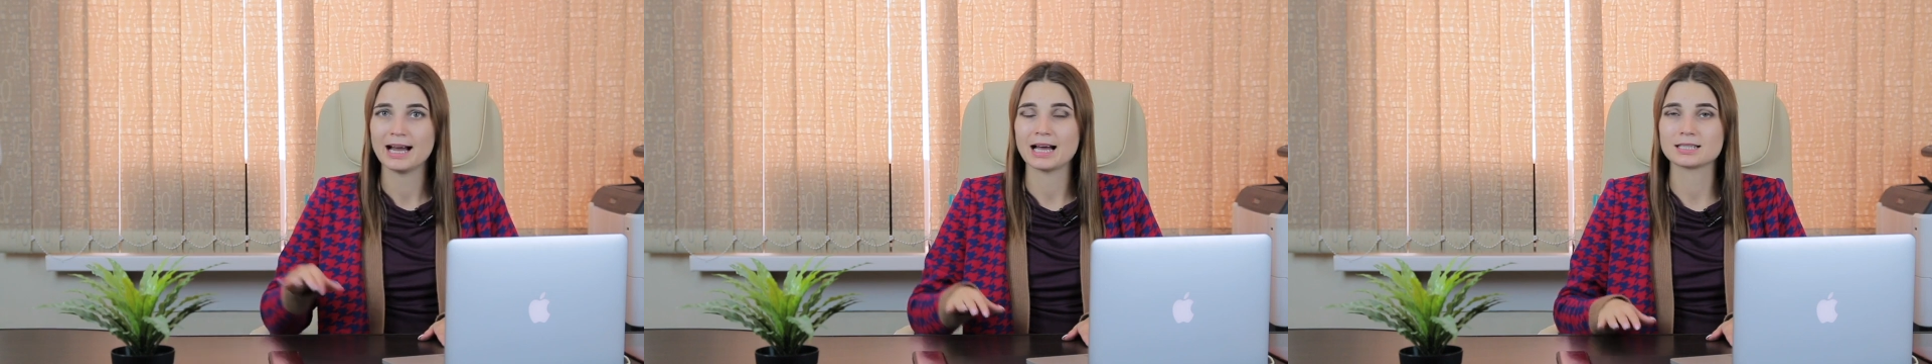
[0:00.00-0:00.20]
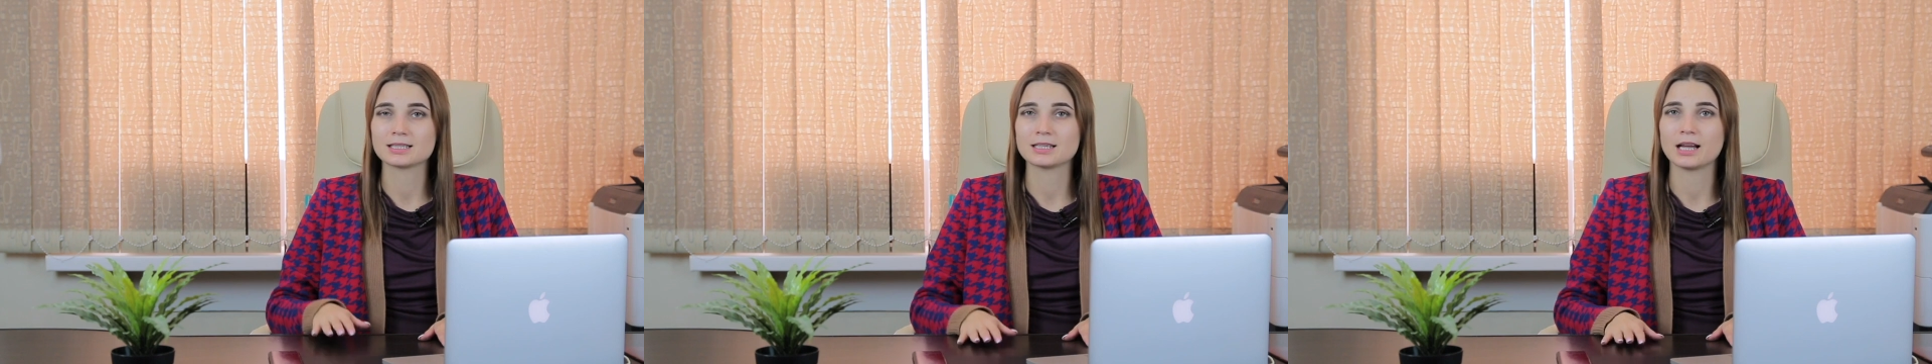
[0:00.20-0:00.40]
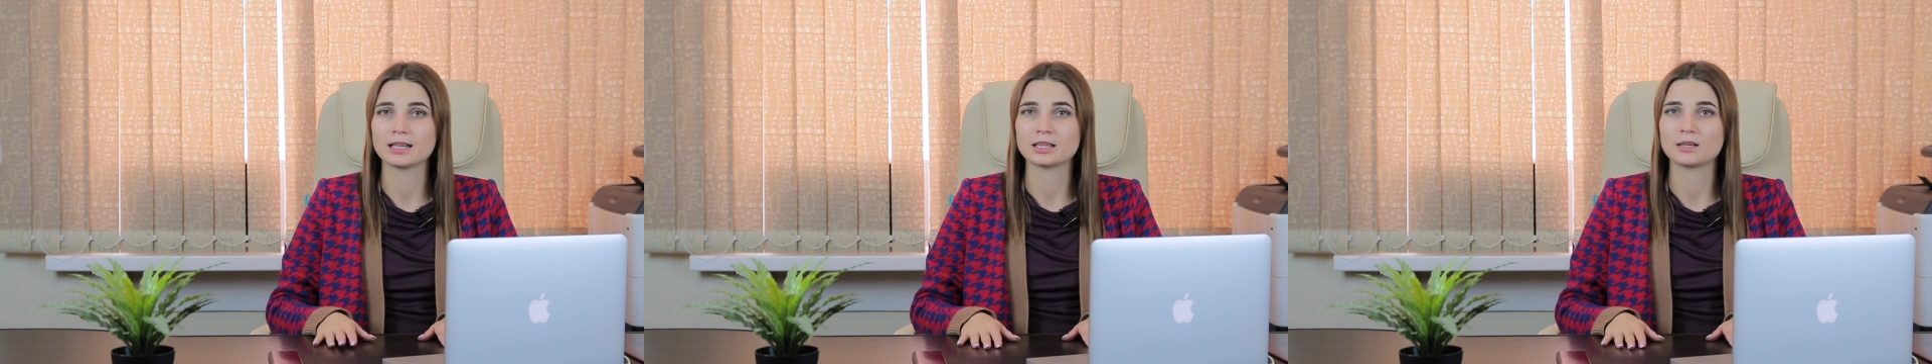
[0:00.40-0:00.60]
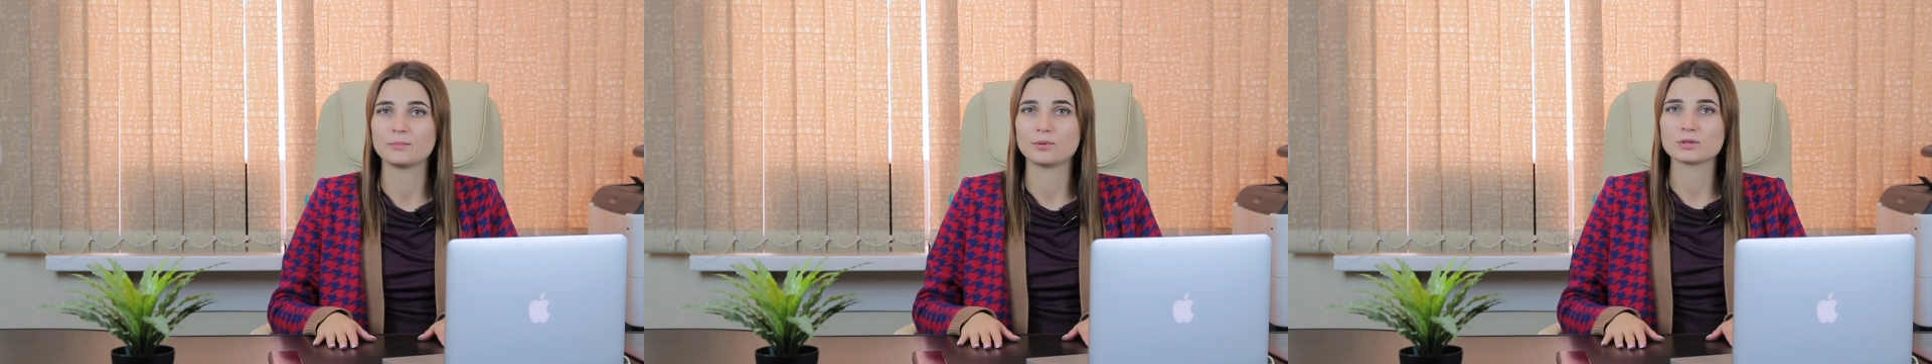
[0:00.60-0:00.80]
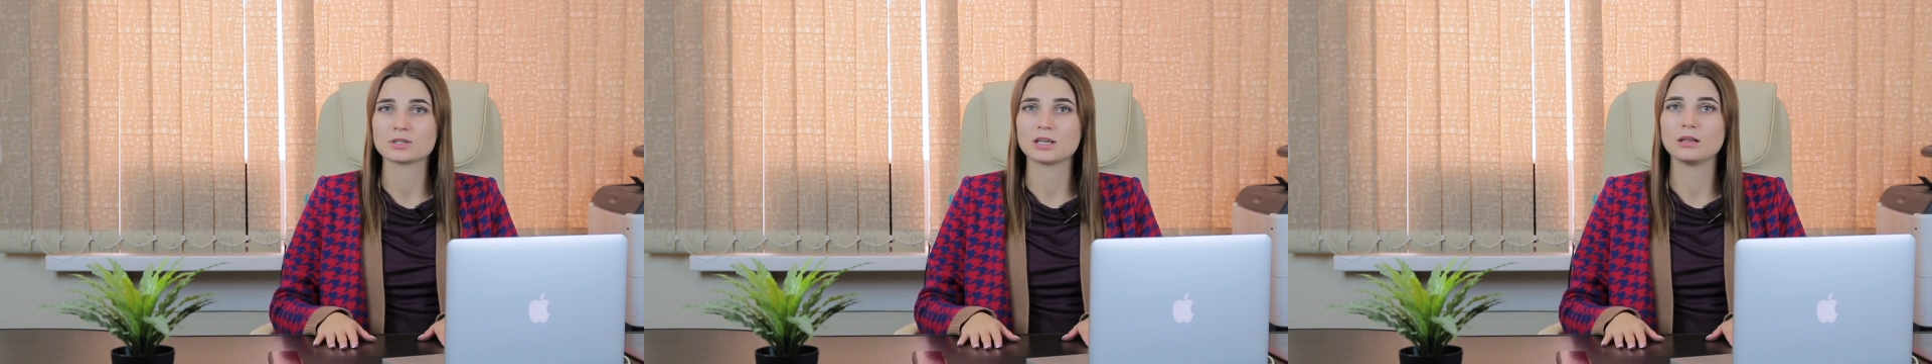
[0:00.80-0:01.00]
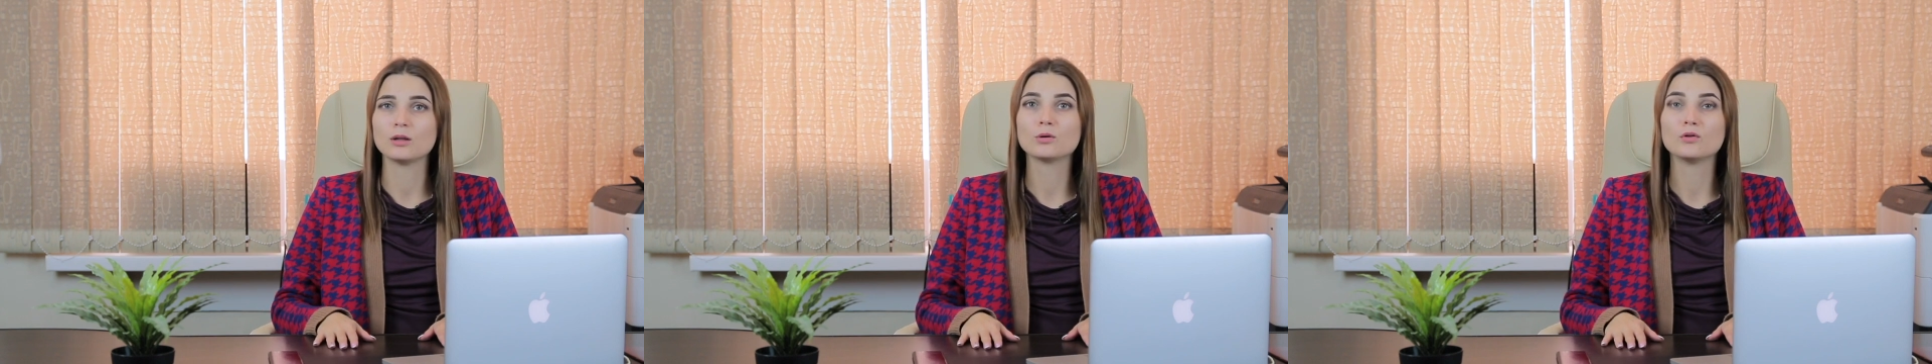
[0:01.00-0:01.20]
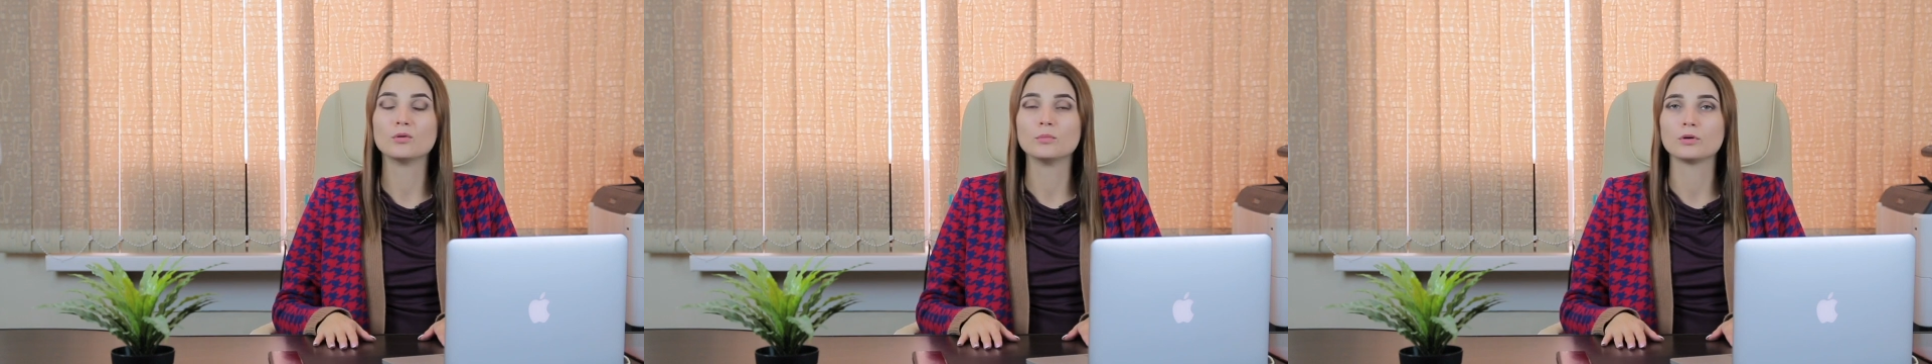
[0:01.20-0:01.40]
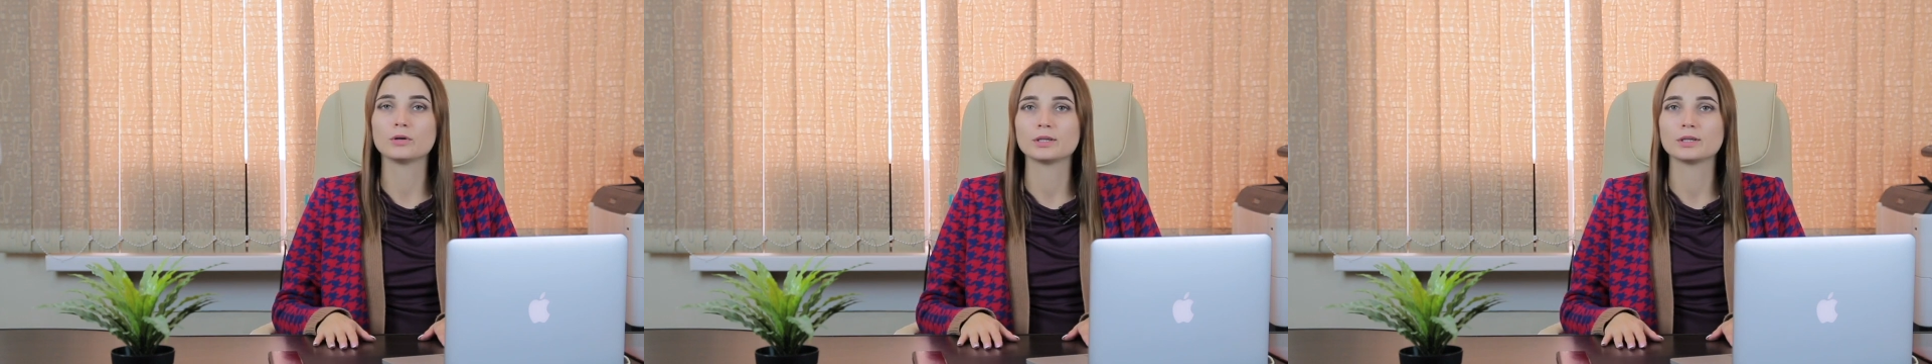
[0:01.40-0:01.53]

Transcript: остаток по залоговому